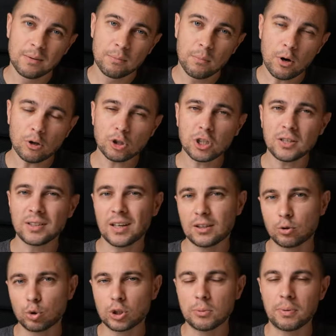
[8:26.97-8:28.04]
Może
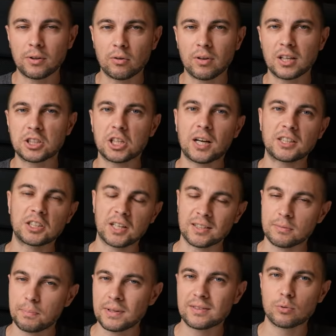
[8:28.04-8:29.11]
niektórzy będą narzekać na
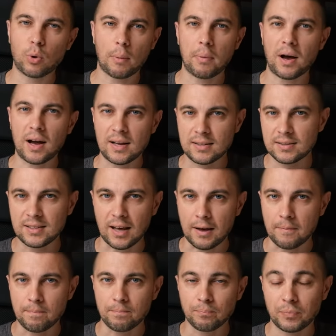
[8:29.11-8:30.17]
zbyt słabe ANC.
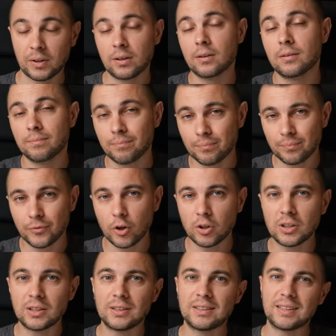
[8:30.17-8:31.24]
No
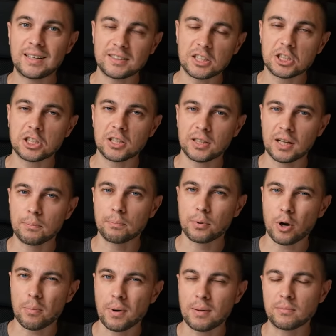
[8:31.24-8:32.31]
i jest jeszcze ten
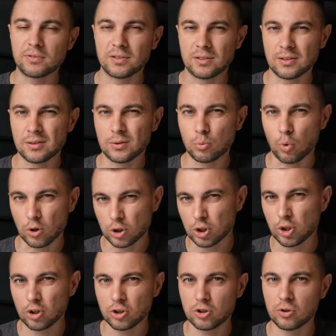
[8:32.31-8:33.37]
problem z
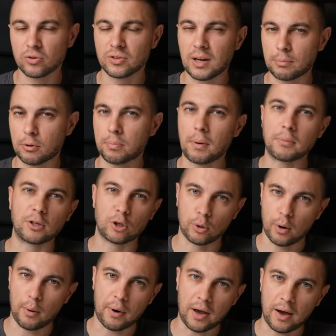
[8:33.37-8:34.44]
łącznością z laptopami
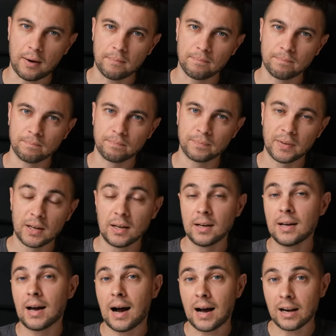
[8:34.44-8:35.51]
Huawei'a.
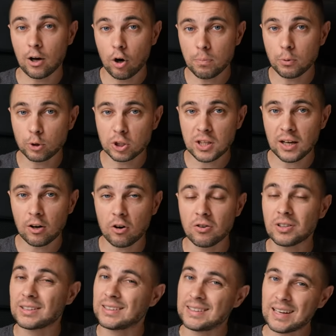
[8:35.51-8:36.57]
Ale oprócz tego
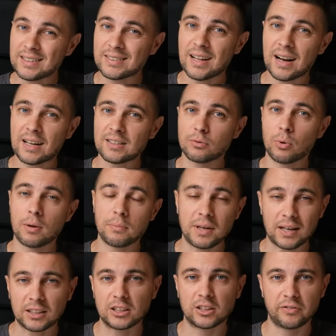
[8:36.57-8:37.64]
nie znalazłem
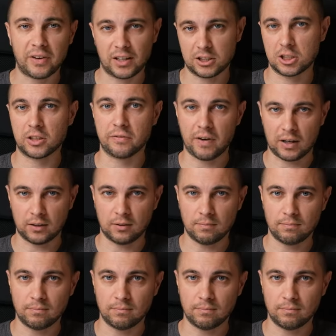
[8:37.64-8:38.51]
jakichś większych wad.